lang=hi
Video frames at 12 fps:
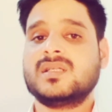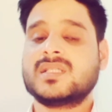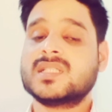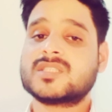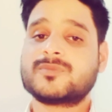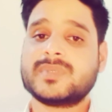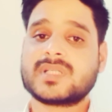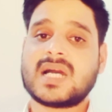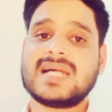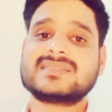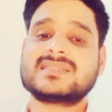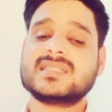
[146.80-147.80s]
किस
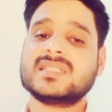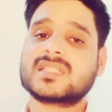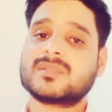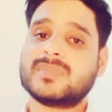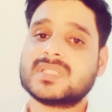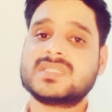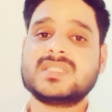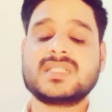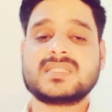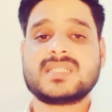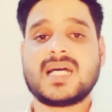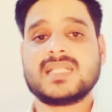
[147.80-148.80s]
प्रकार से एक बच्ची
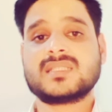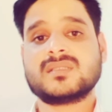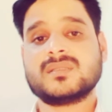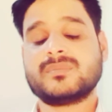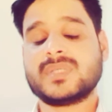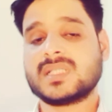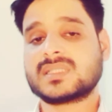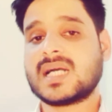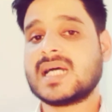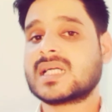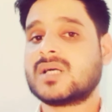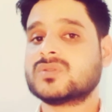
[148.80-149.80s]
के साथ
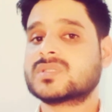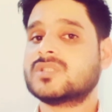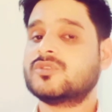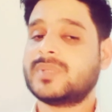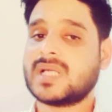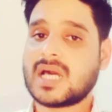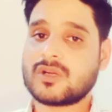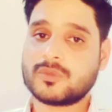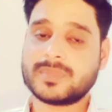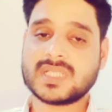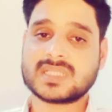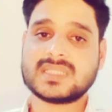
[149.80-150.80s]
बलात्कार का उसके ऊपर
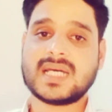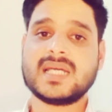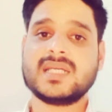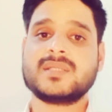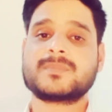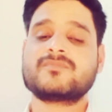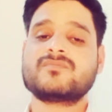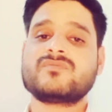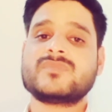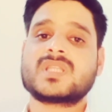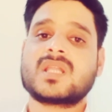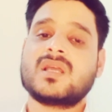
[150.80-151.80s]
आरोप लगता है
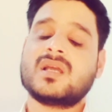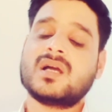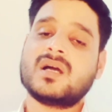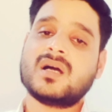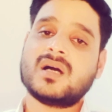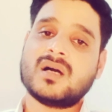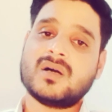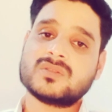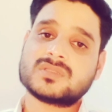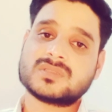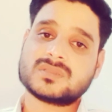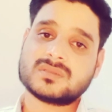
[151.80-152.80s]

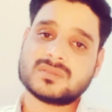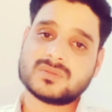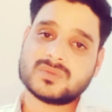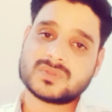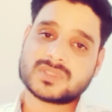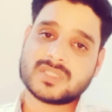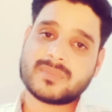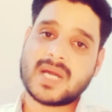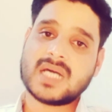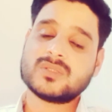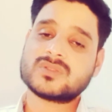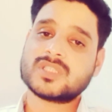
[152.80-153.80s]
उस उसके
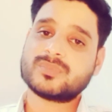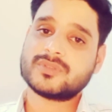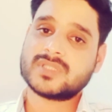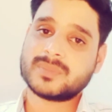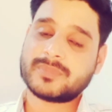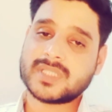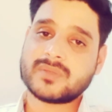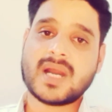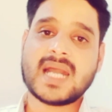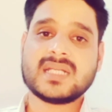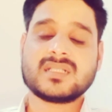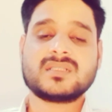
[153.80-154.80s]
बाद उसके पूरे
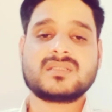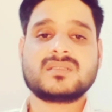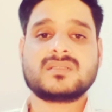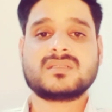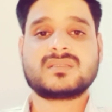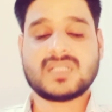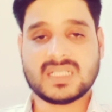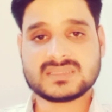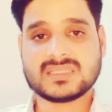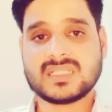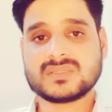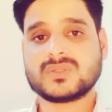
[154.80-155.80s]
परिवार
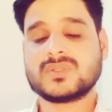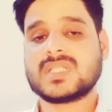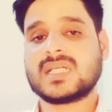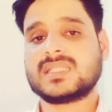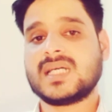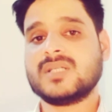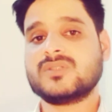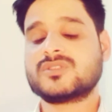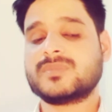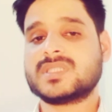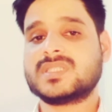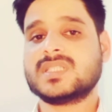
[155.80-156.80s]
तहस नहस हो जाता है उस
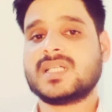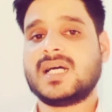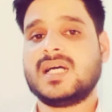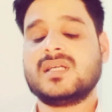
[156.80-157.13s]
बच्ची का